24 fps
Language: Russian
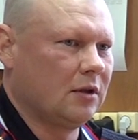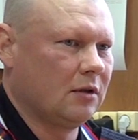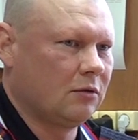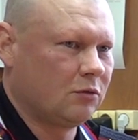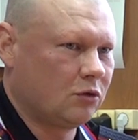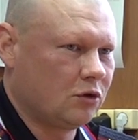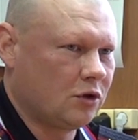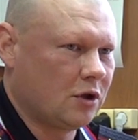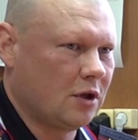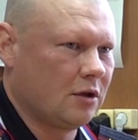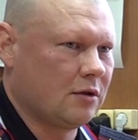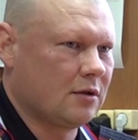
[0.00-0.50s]

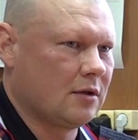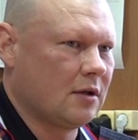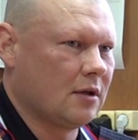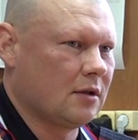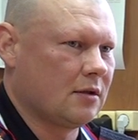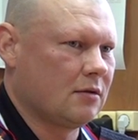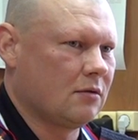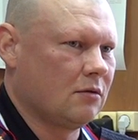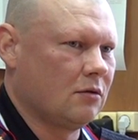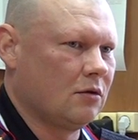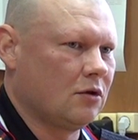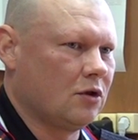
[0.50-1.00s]
нарушают
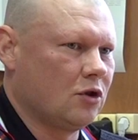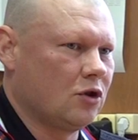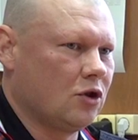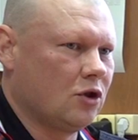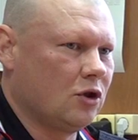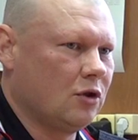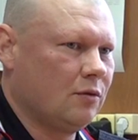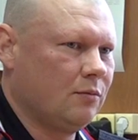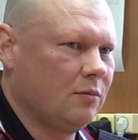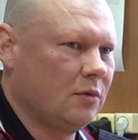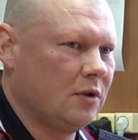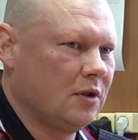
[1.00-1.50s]
скоростной
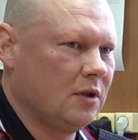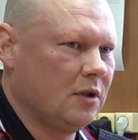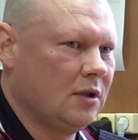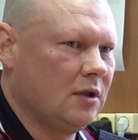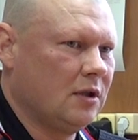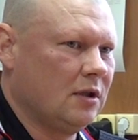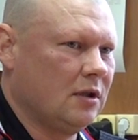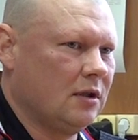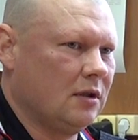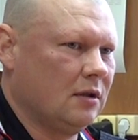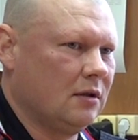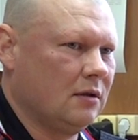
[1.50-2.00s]
режим,
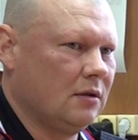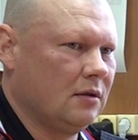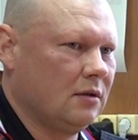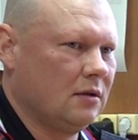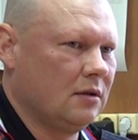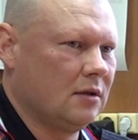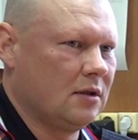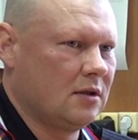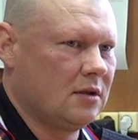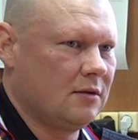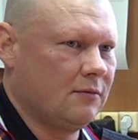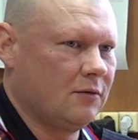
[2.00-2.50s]
и
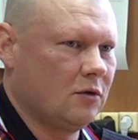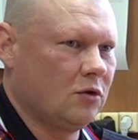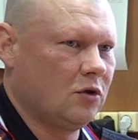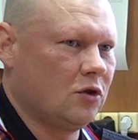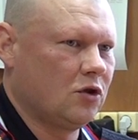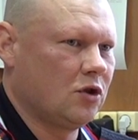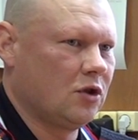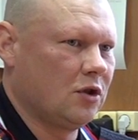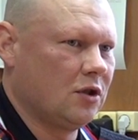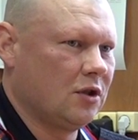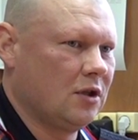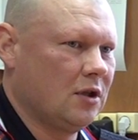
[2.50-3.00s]
на
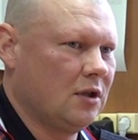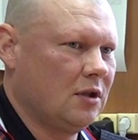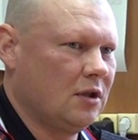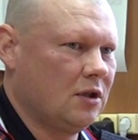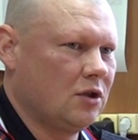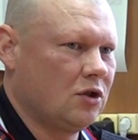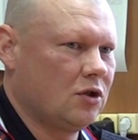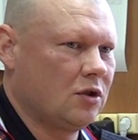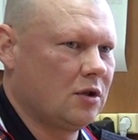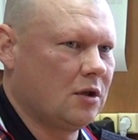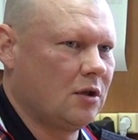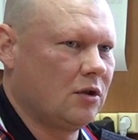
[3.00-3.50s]
сегодняшний день
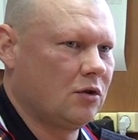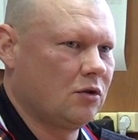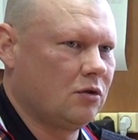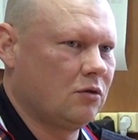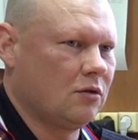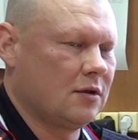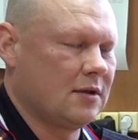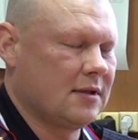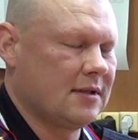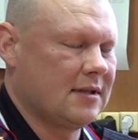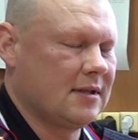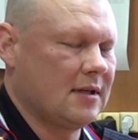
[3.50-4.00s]
я считаю,
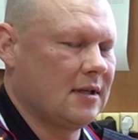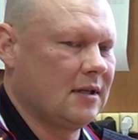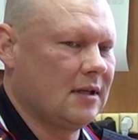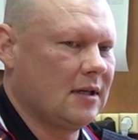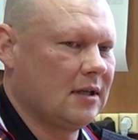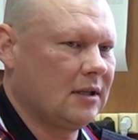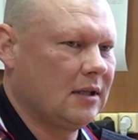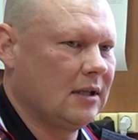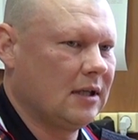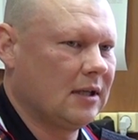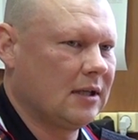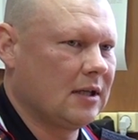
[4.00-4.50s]
что
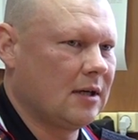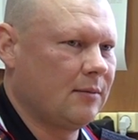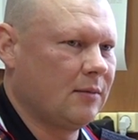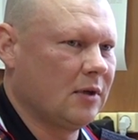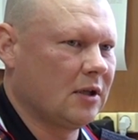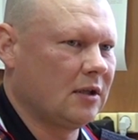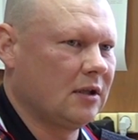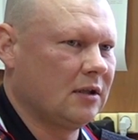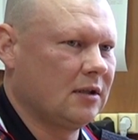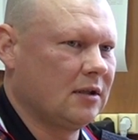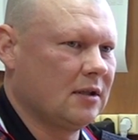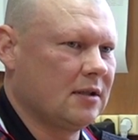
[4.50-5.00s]
стационарная
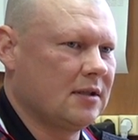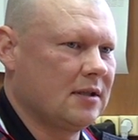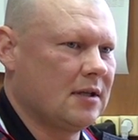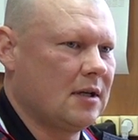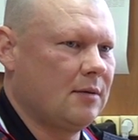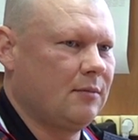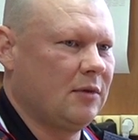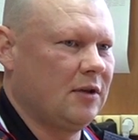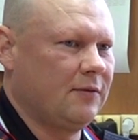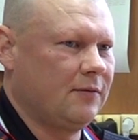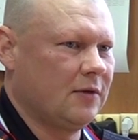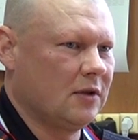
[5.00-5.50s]
камера – это
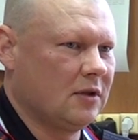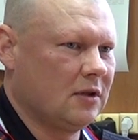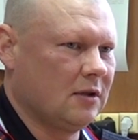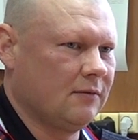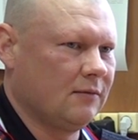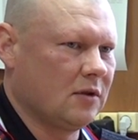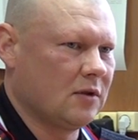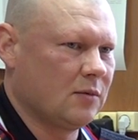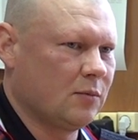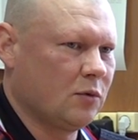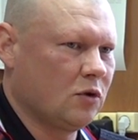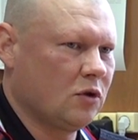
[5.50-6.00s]
самый
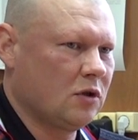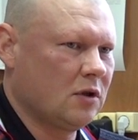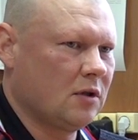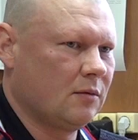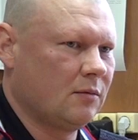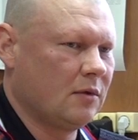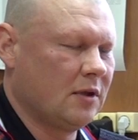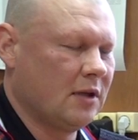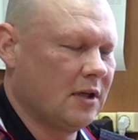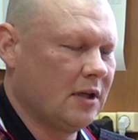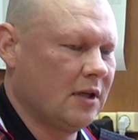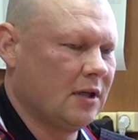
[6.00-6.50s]
эффективный
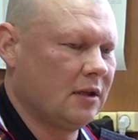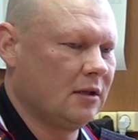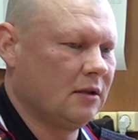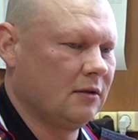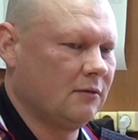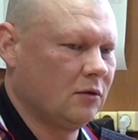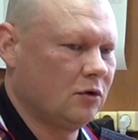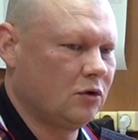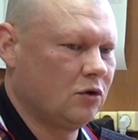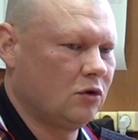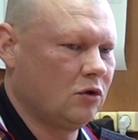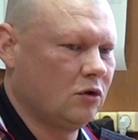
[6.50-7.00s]
способ для
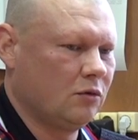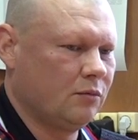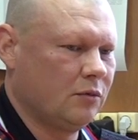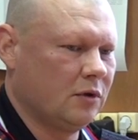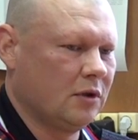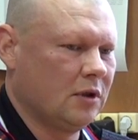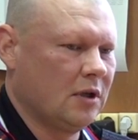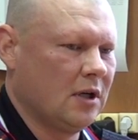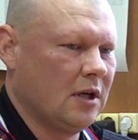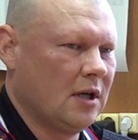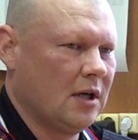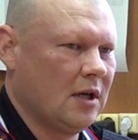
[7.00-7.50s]
того,
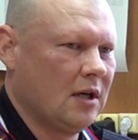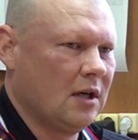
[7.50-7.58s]
чтобы